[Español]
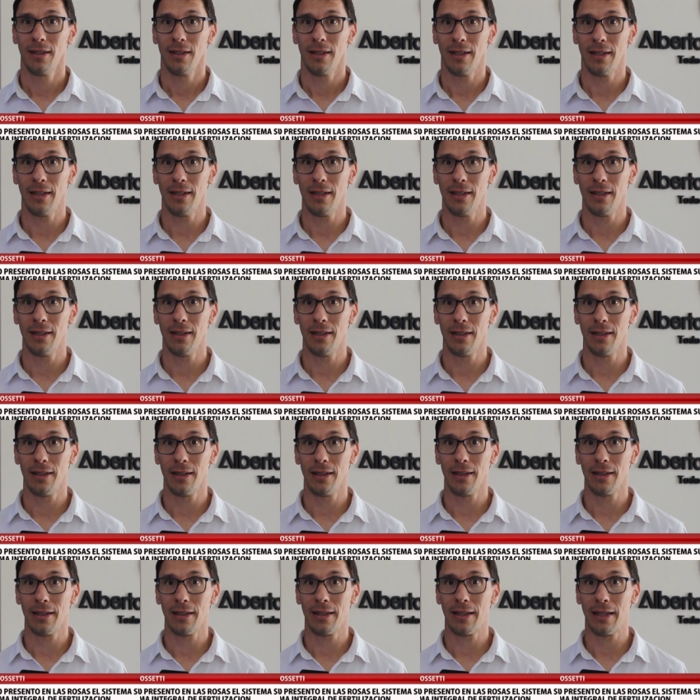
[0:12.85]

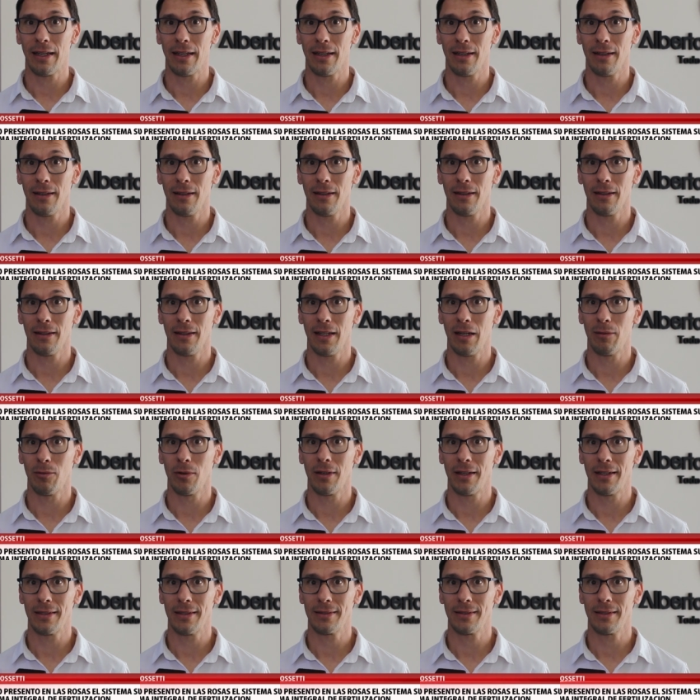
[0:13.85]
que
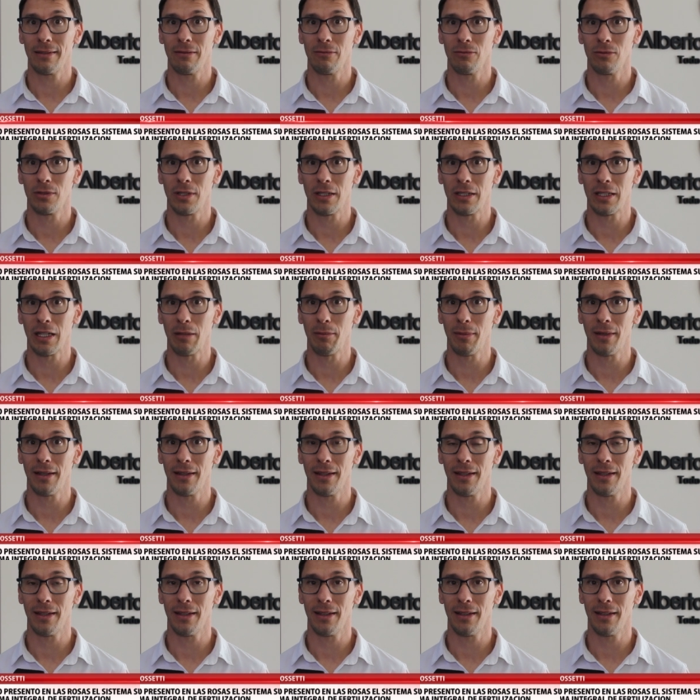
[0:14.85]
digamos, es un sistema
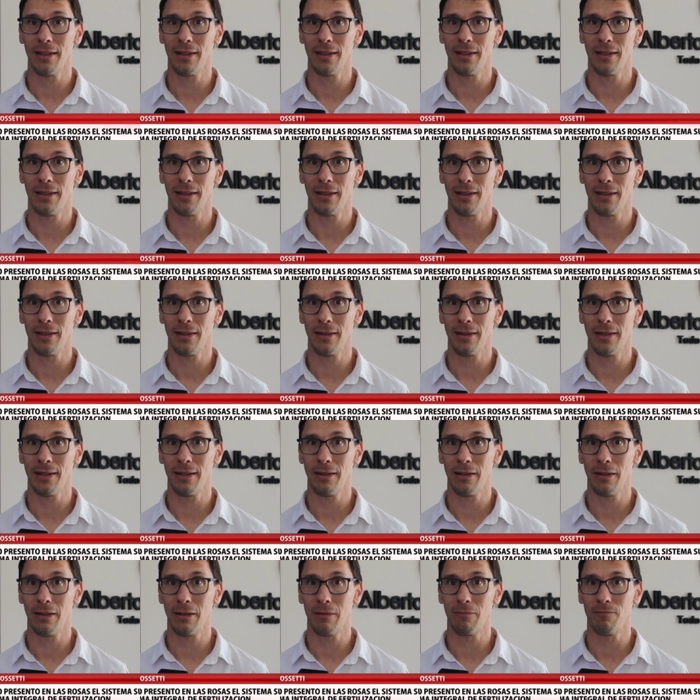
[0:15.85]

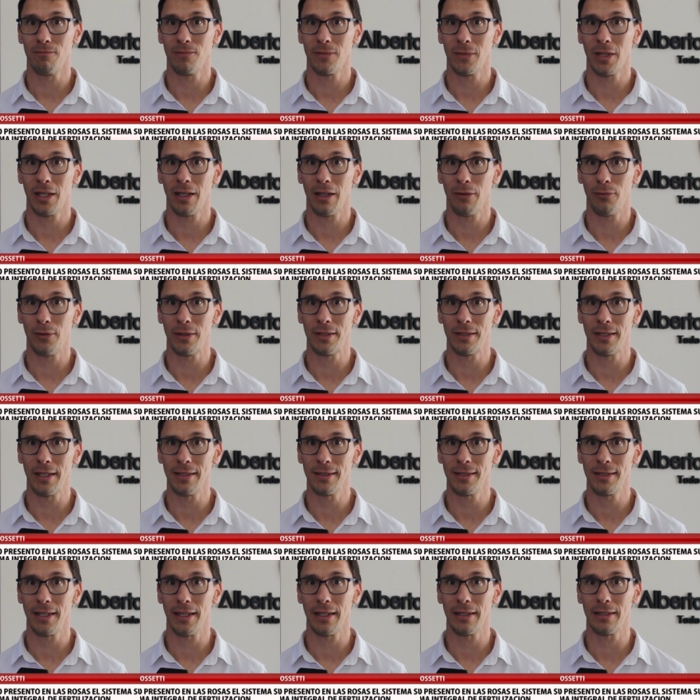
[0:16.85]
de,
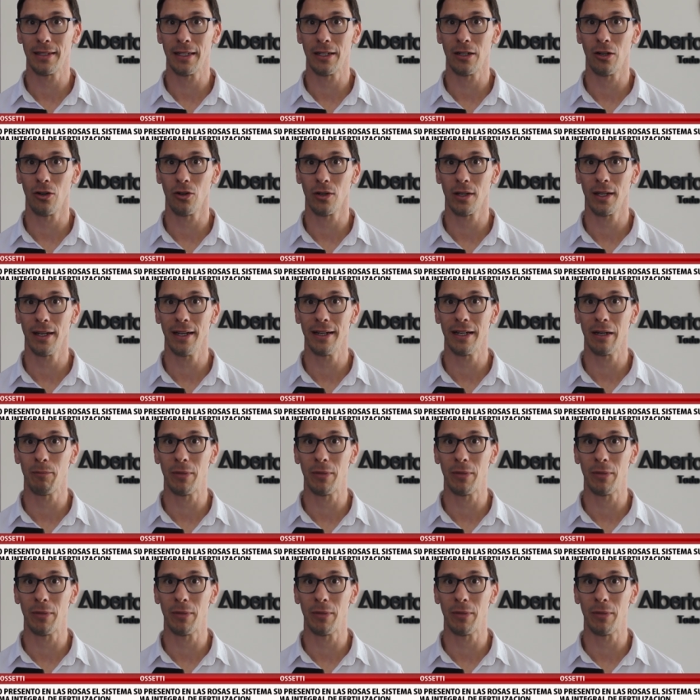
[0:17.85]
eficiencia y tecnología en